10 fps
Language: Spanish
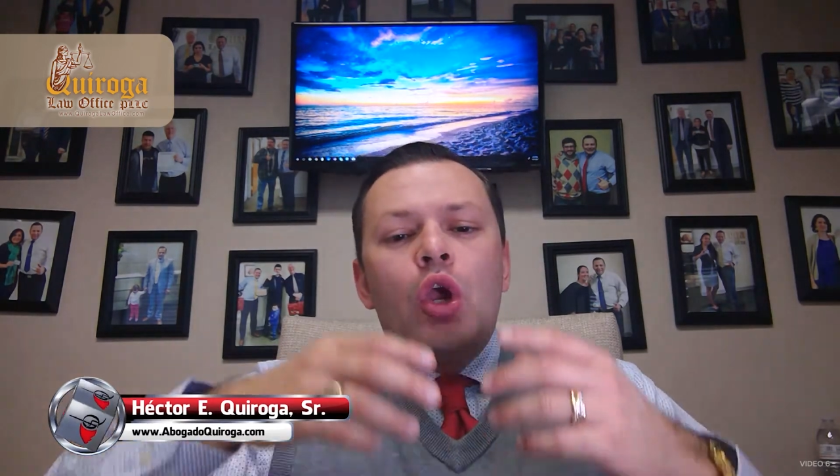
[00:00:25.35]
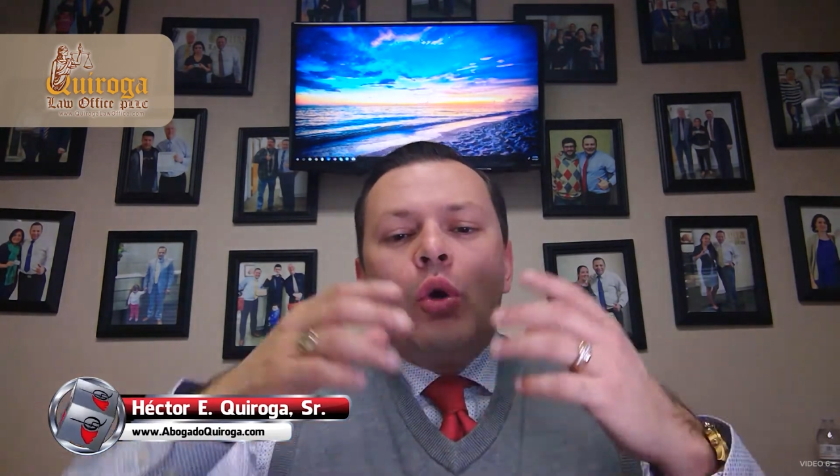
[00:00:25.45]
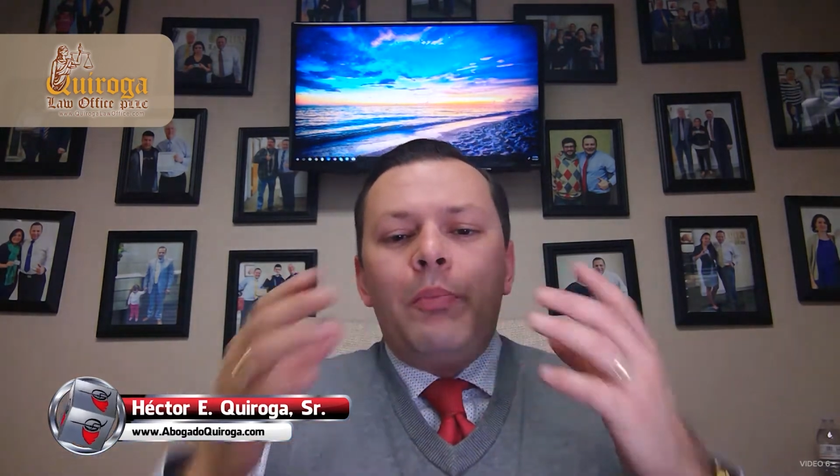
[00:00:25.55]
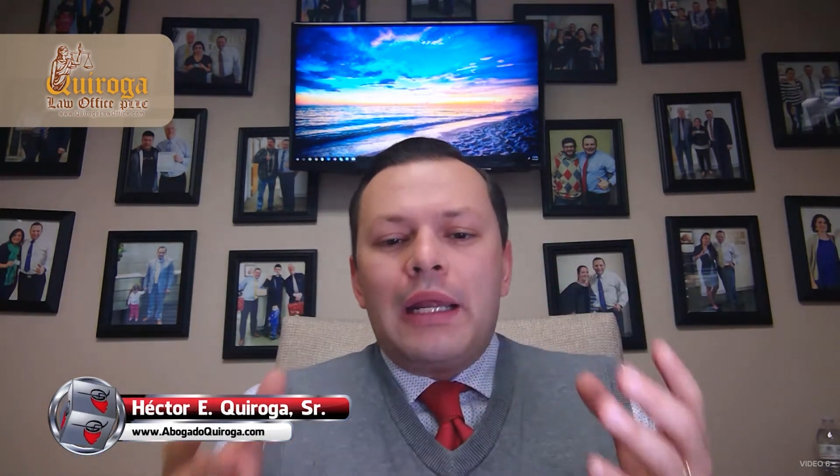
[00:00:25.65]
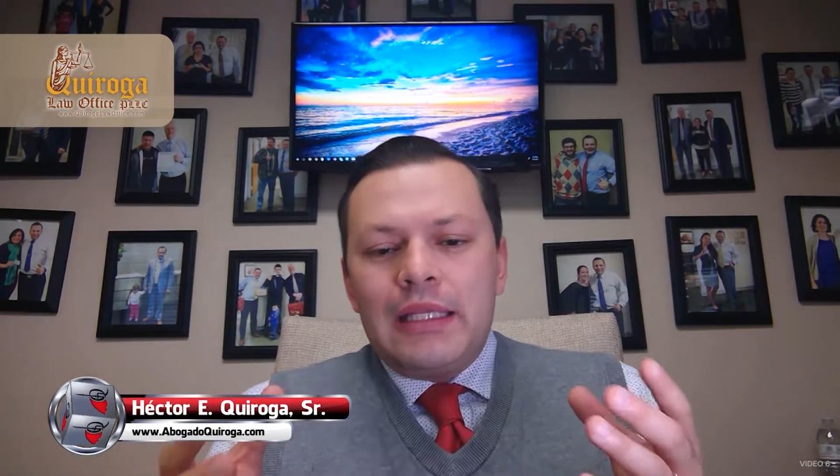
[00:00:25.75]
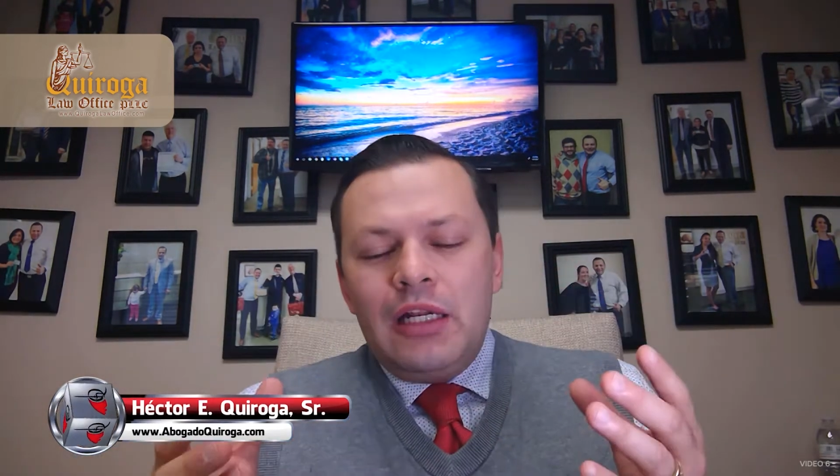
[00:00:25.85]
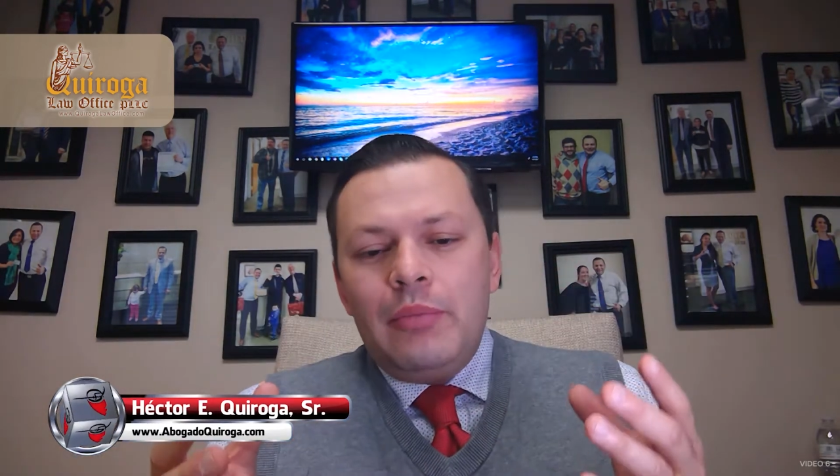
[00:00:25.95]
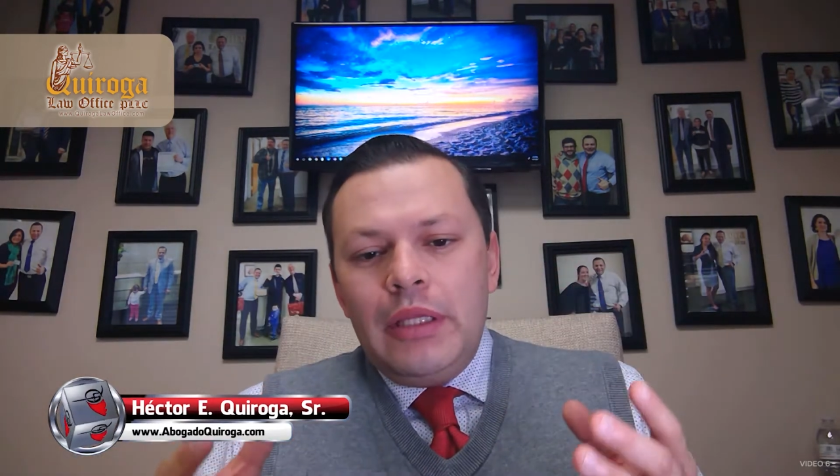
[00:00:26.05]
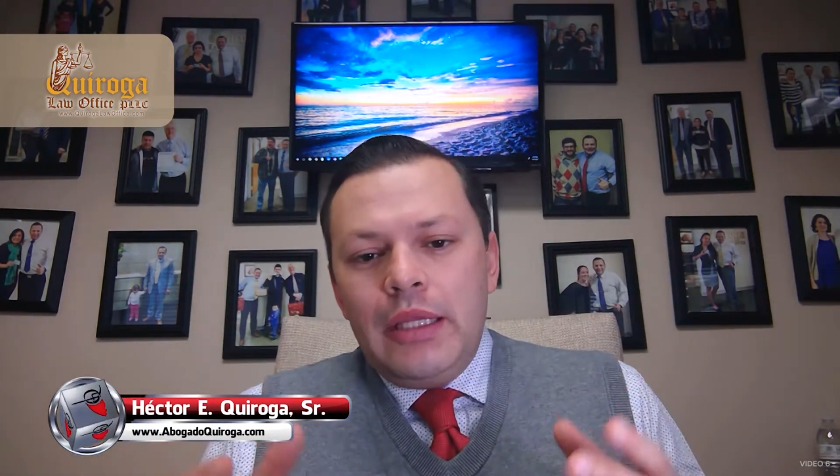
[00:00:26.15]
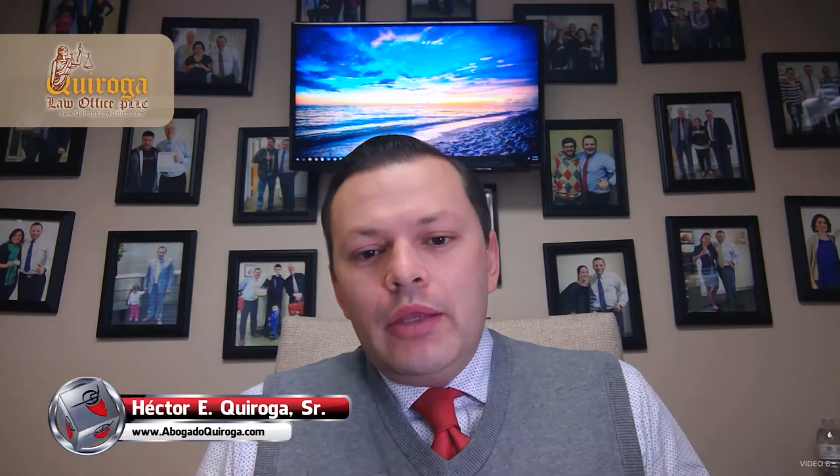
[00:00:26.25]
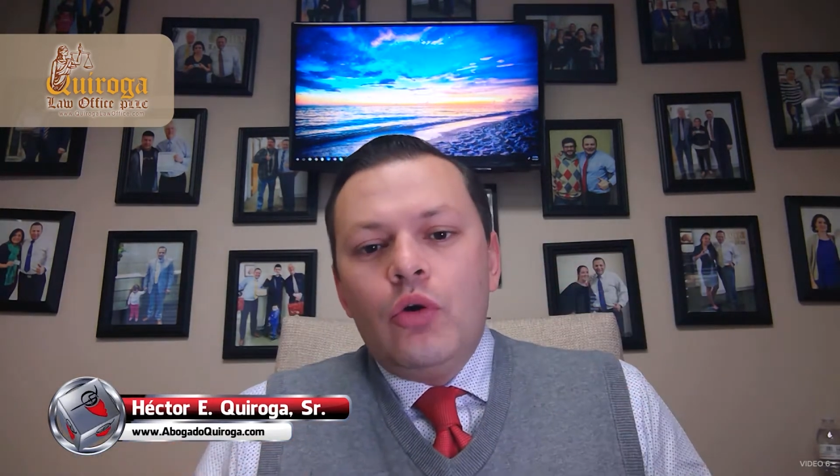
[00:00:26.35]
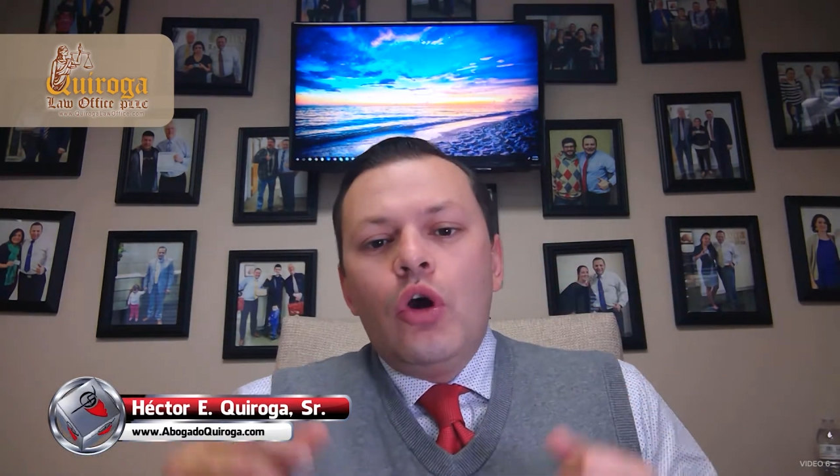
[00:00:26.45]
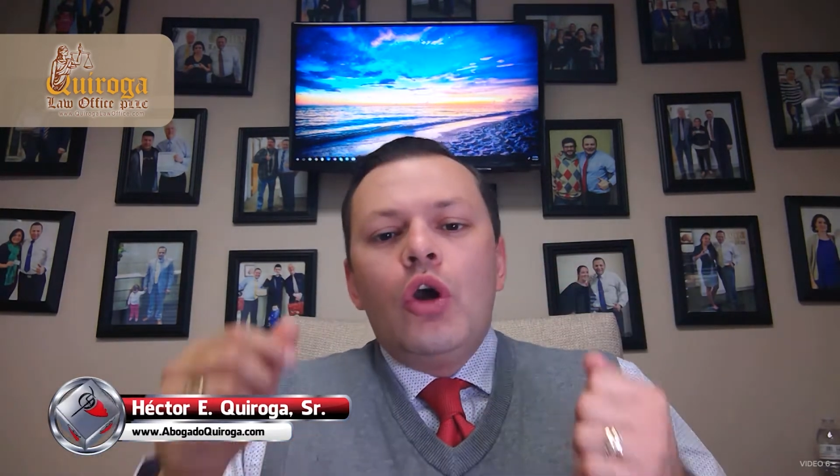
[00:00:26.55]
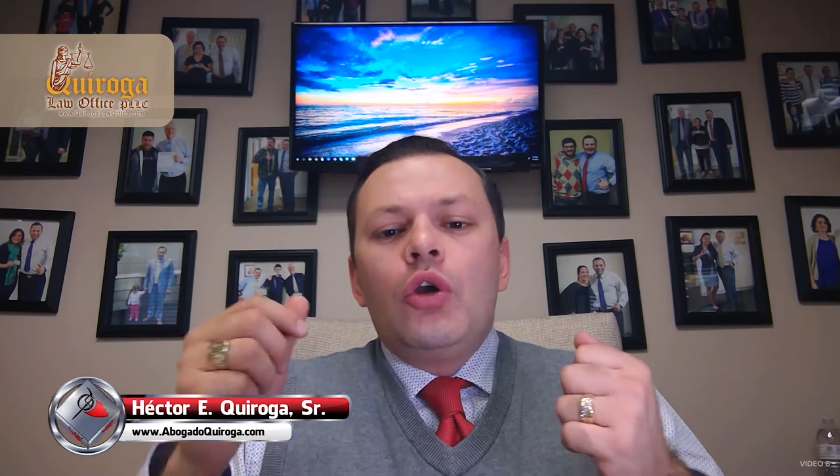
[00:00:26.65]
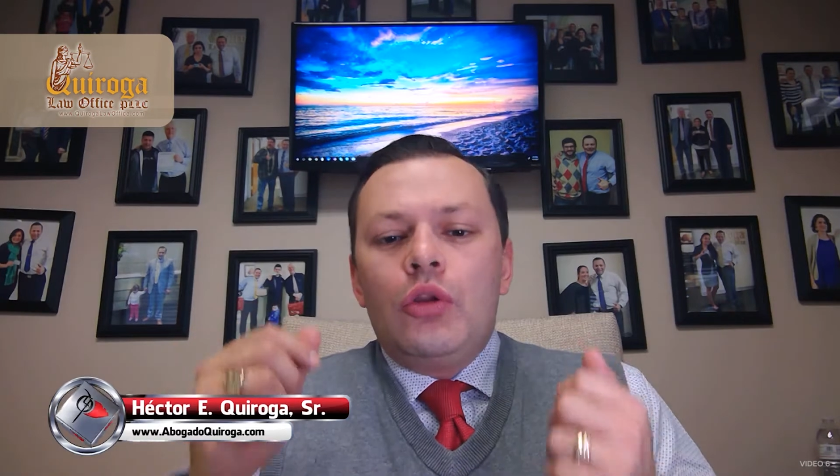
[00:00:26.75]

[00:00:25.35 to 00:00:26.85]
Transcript: compartan el video,